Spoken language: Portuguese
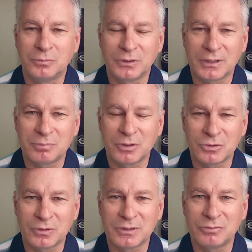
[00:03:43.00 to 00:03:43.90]
Muitas
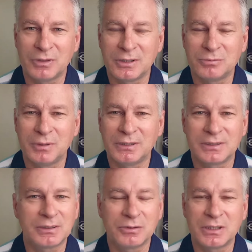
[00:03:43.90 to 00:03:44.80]
pessoas, infelizmente,
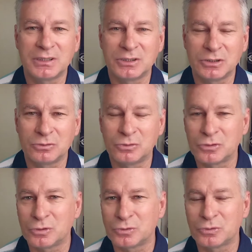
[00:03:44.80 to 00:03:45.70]
estão desistindo
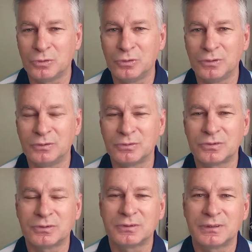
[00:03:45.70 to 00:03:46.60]
dos seus
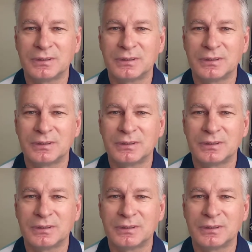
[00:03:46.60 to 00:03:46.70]
sonhos,